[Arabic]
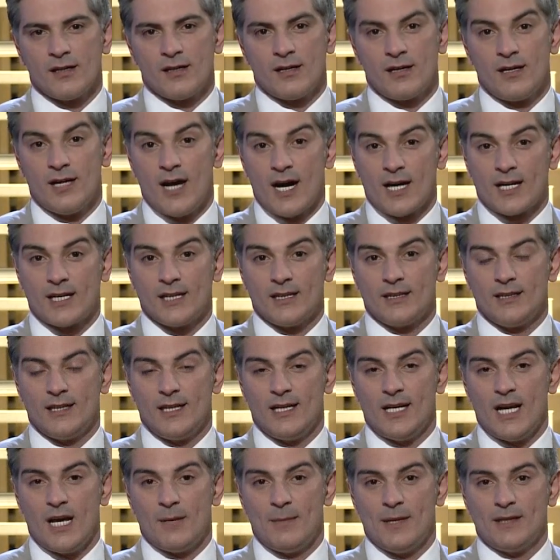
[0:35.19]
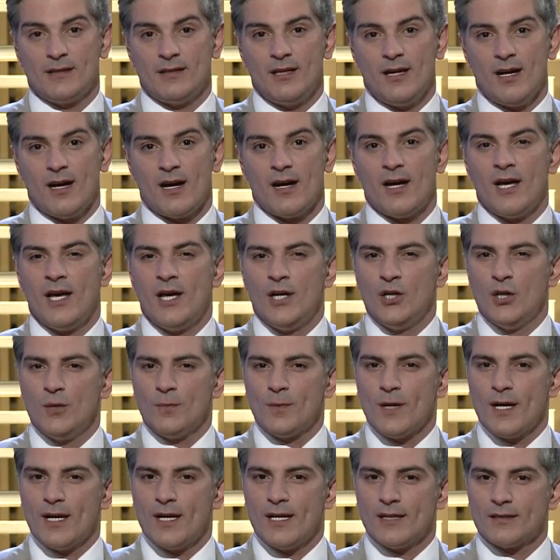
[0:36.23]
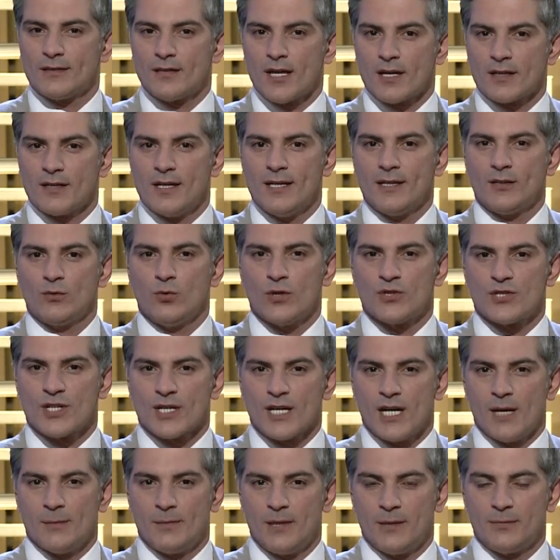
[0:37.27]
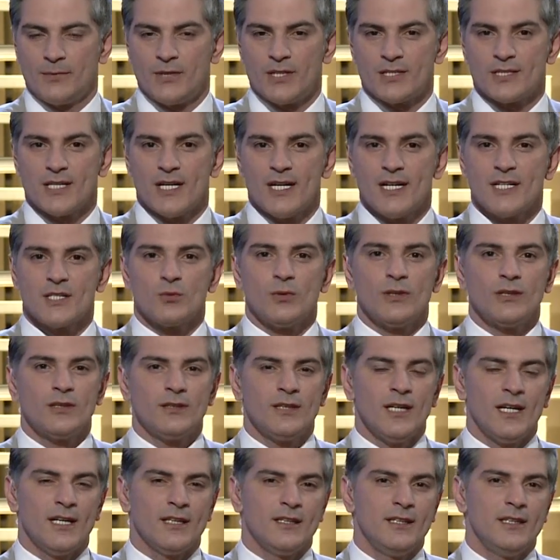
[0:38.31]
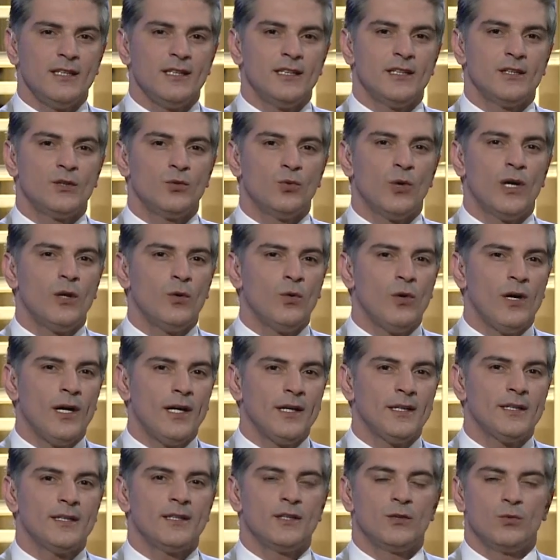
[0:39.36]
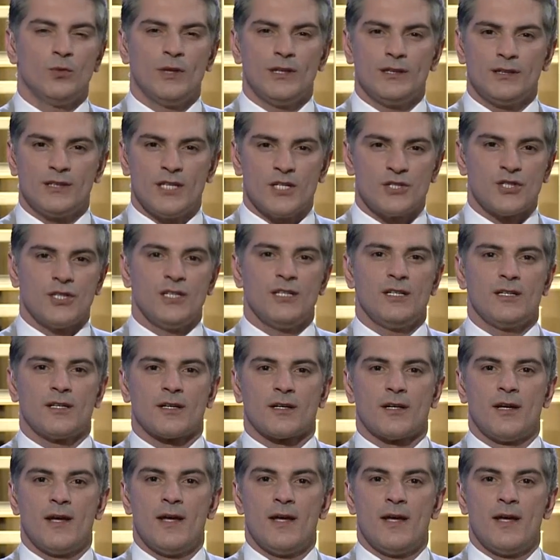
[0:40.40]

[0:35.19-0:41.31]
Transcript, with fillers: لكن إلى متى يبقى الانترنت وجرائم الابتزاز والتهديد والوعيد والتشهير